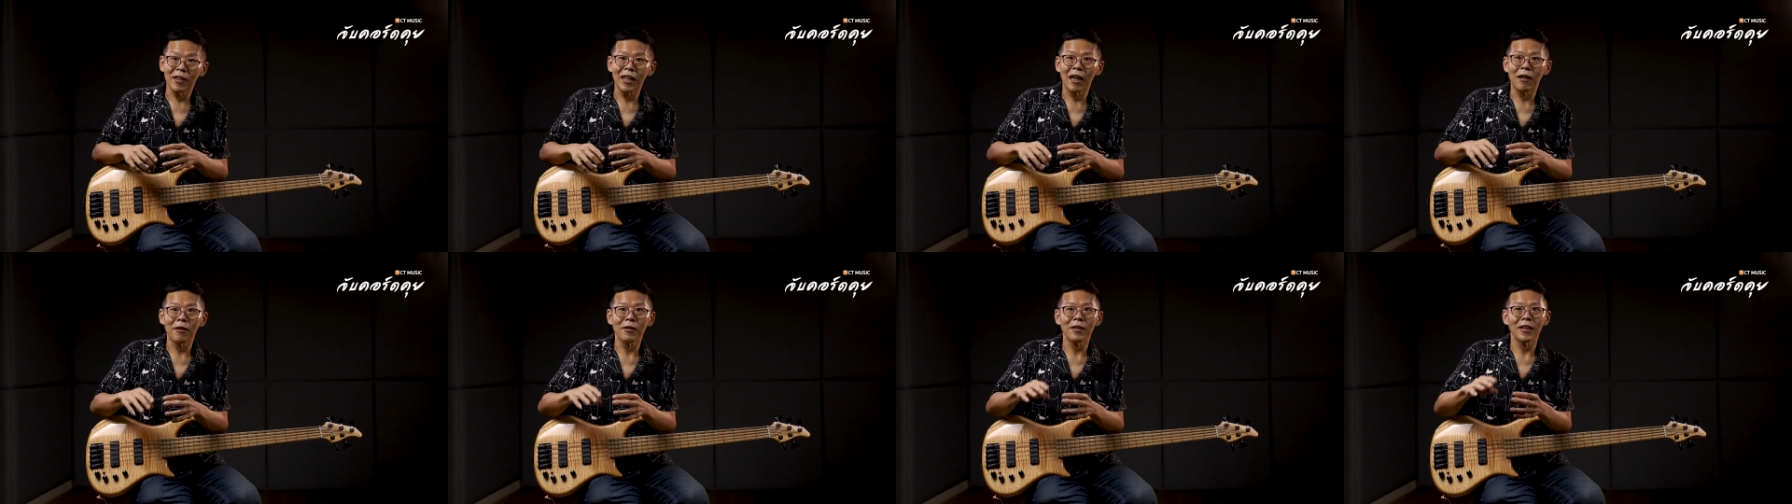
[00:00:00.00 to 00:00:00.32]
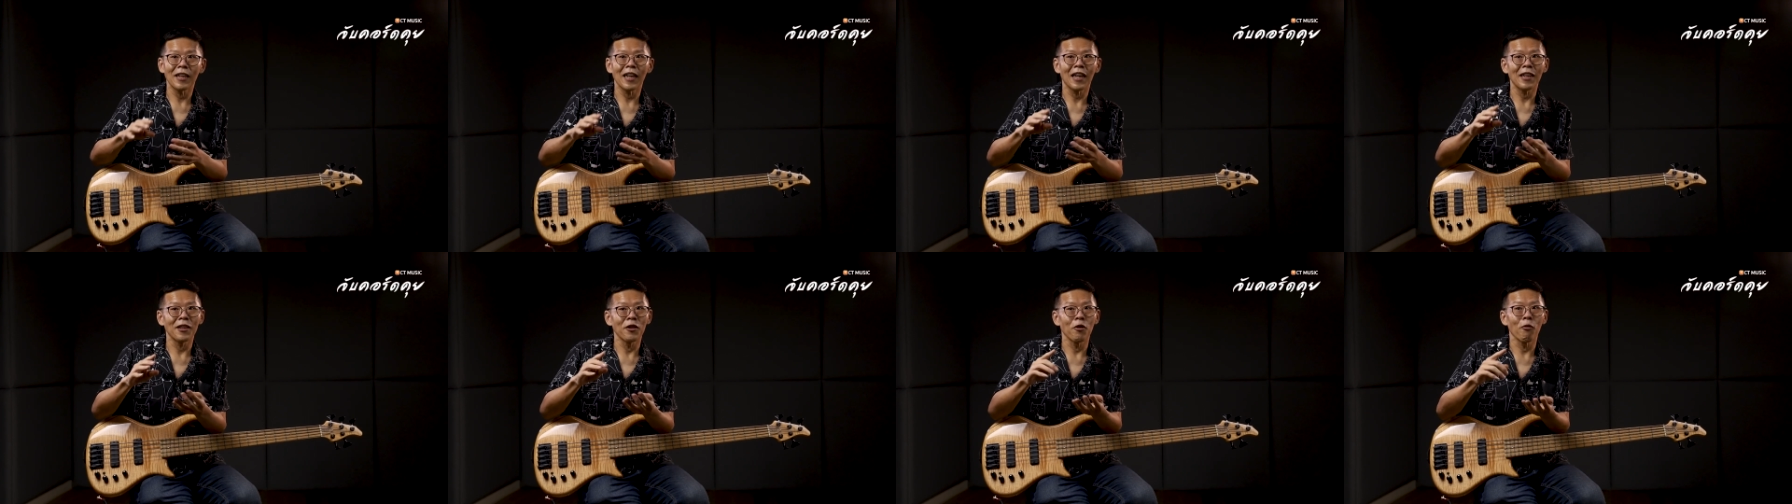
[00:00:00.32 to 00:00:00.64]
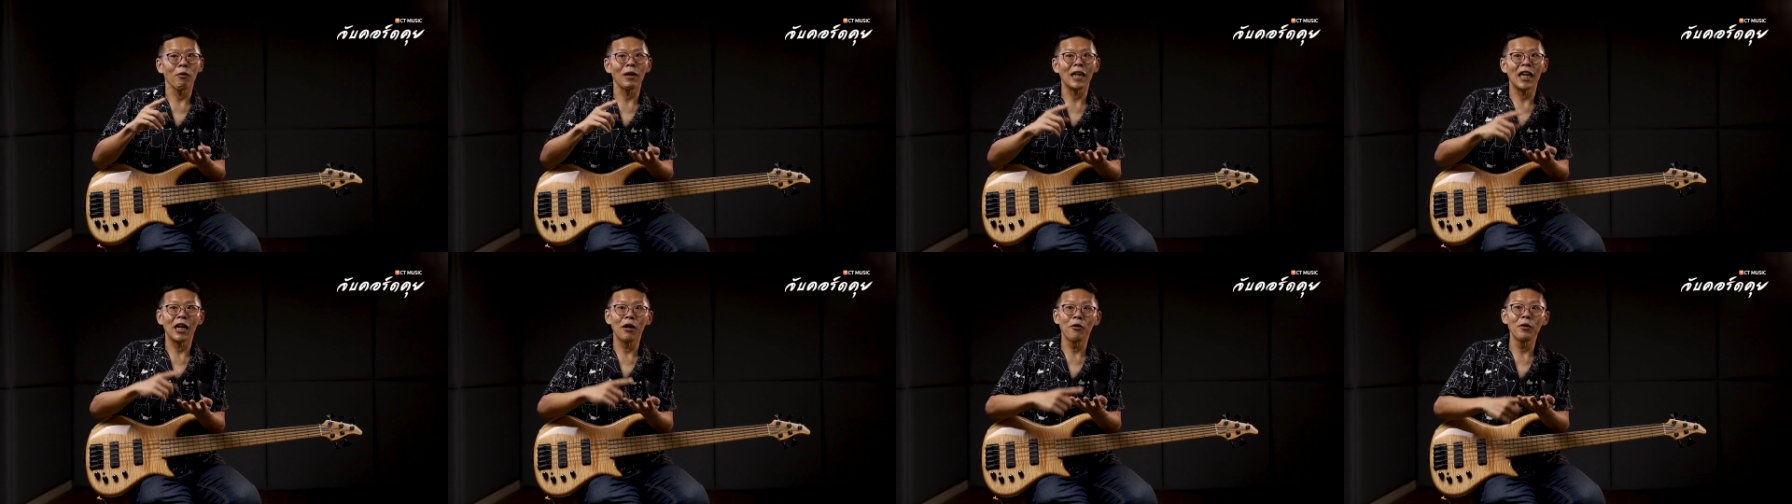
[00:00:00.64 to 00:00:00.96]
แล้วโน
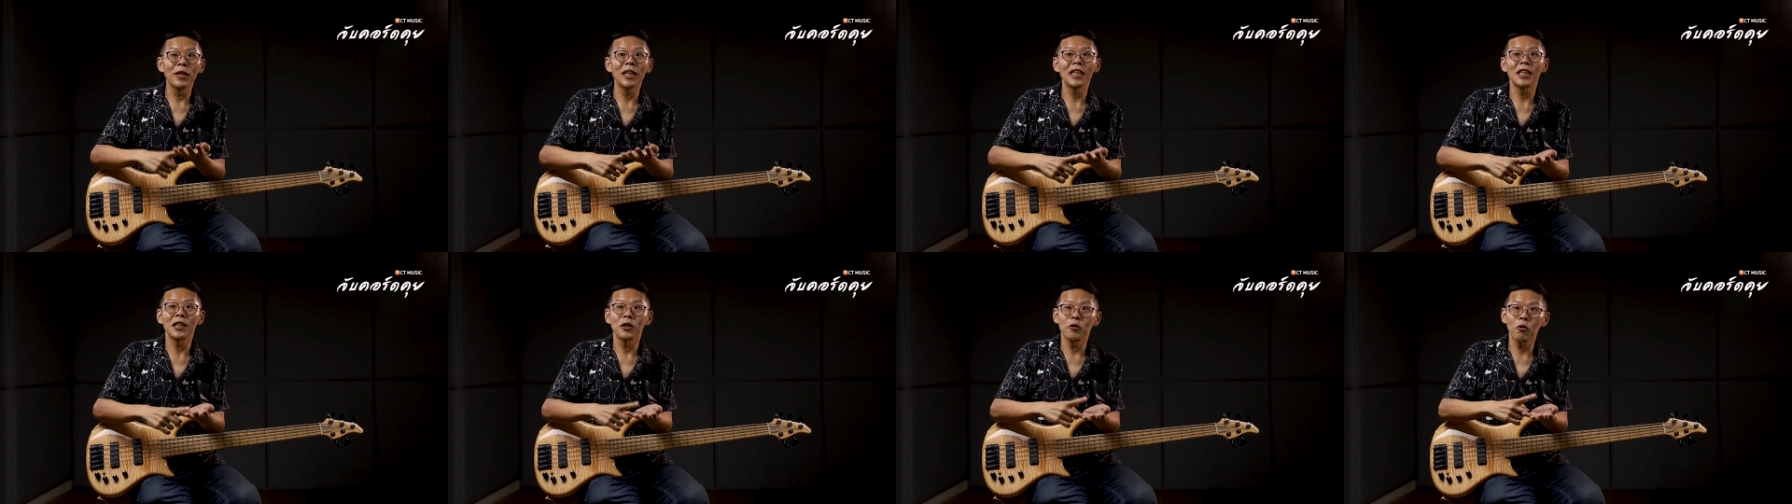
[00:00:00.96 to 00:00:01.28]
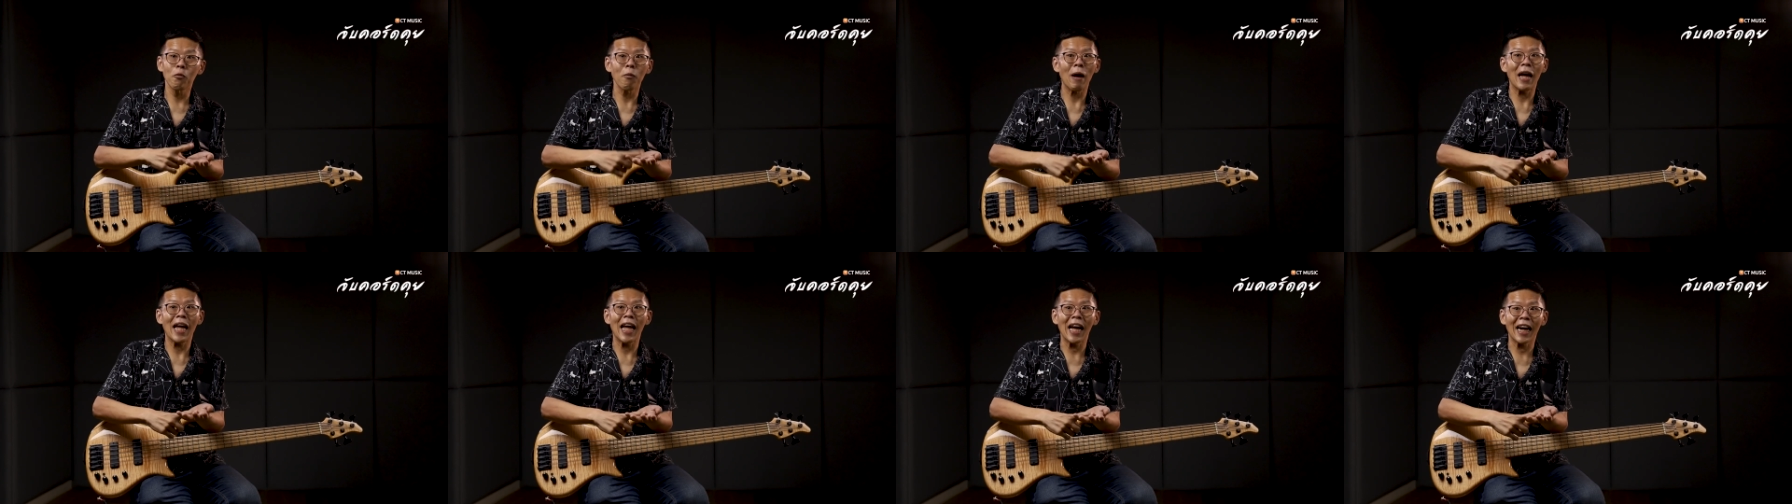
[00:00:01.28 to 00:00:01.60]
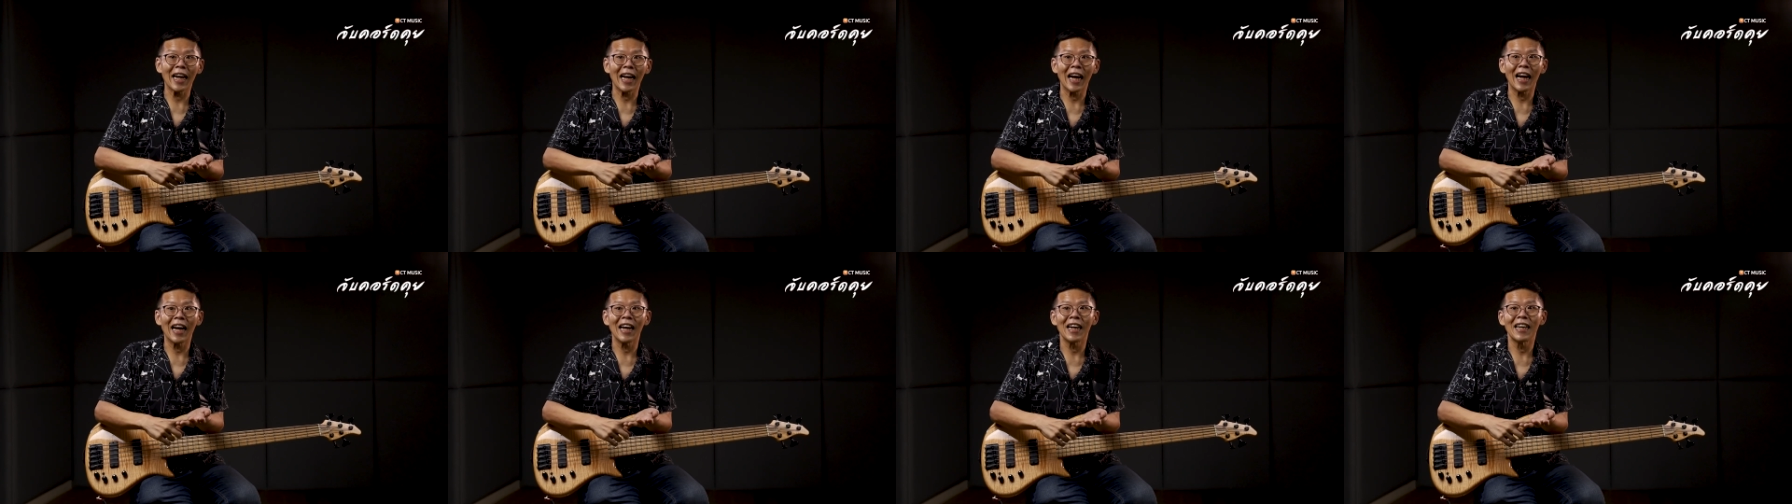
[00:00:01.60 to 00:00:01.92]
วันเอลนี่คือทุกเพล
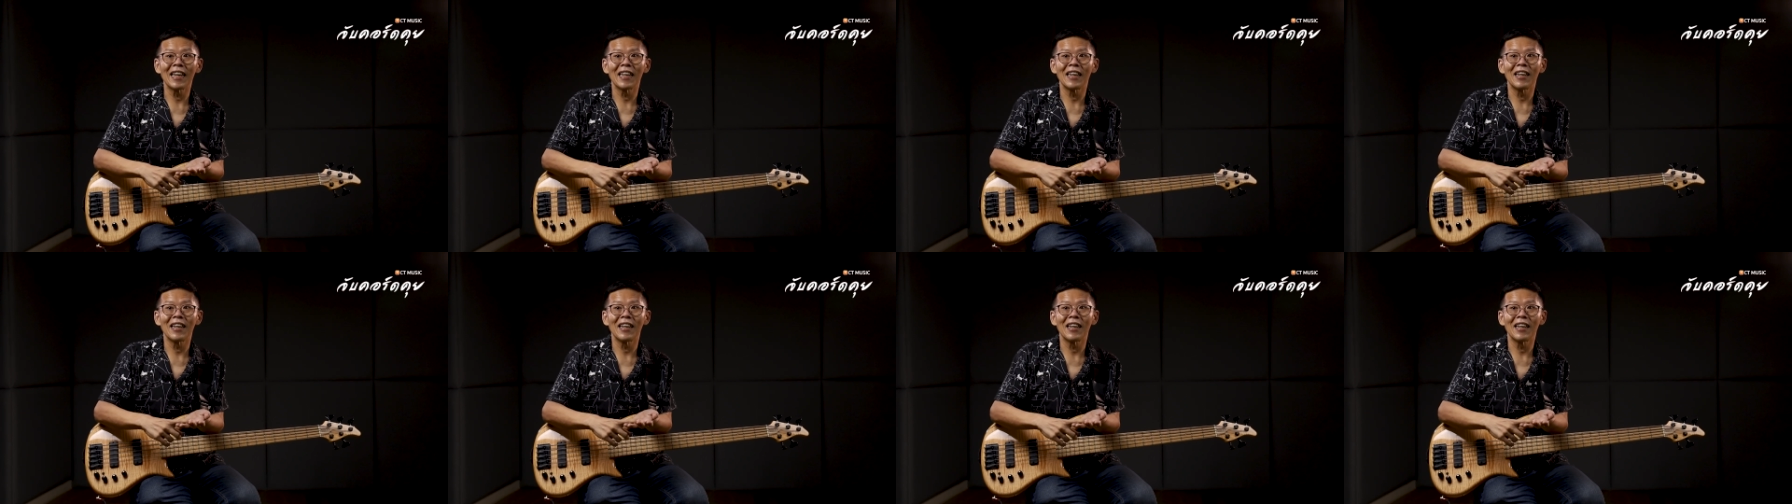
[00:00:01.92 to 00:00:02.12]
งฮะ